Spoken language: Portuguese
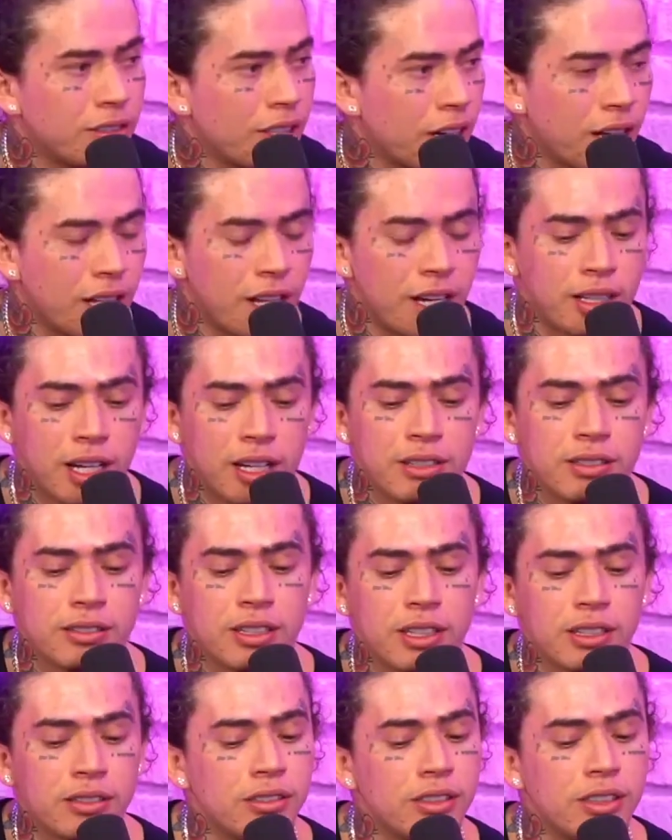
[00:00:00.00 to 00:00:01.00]
a galera tá Sim. tá
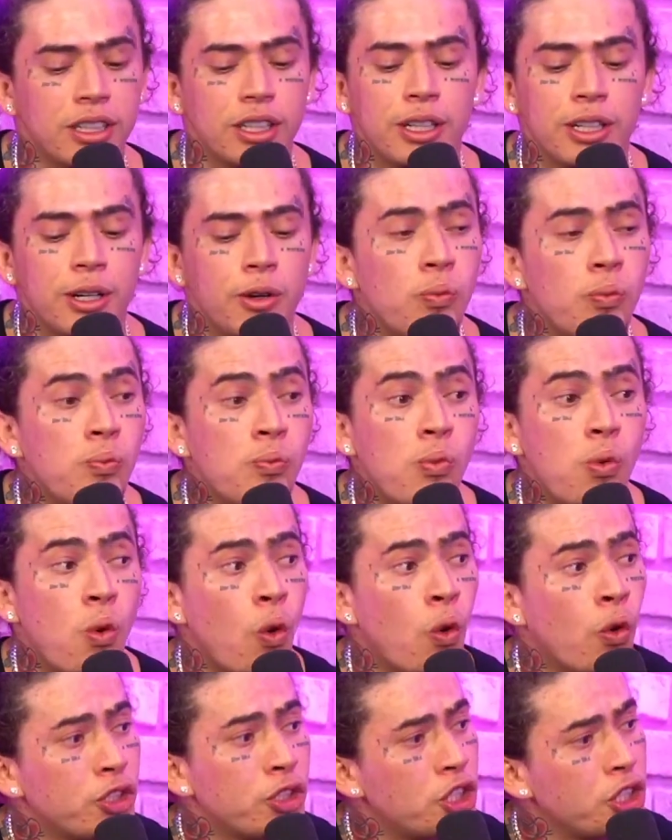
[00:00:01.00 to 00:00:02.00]
dizendo um
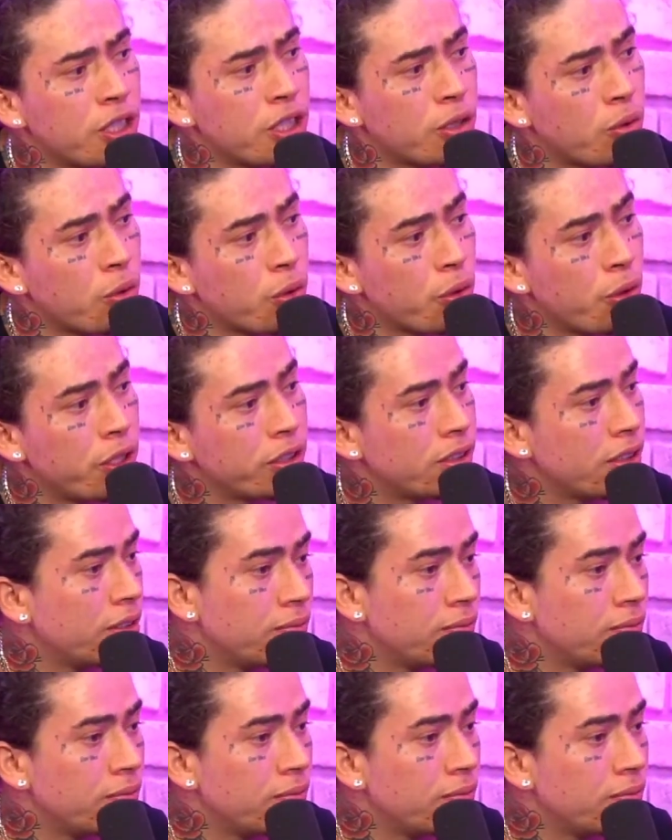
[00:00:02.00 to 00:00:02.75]
monte de coisa,